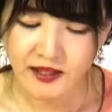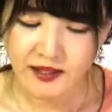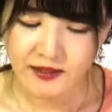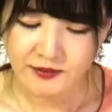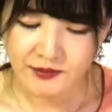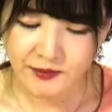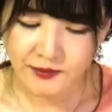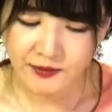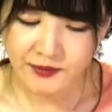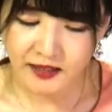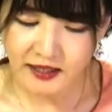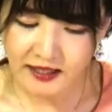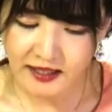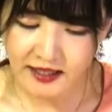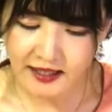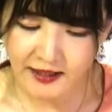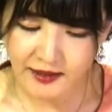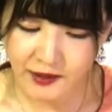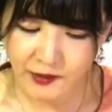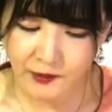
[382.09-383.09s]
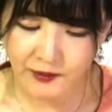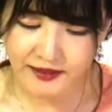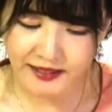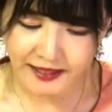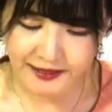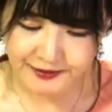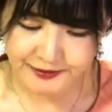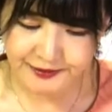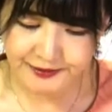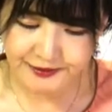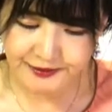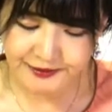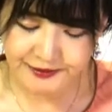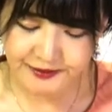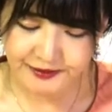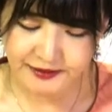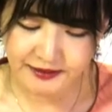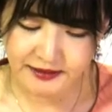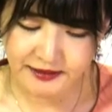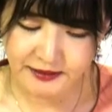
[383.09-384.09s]
そこから504
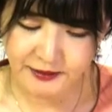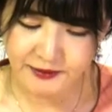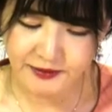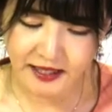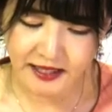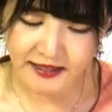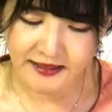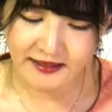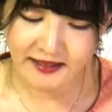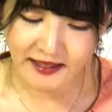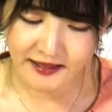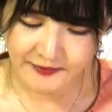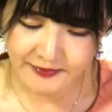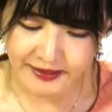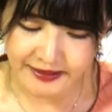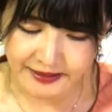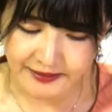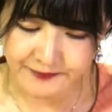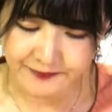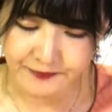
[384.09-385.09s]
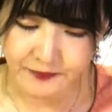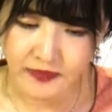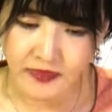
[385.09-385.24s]
年余り、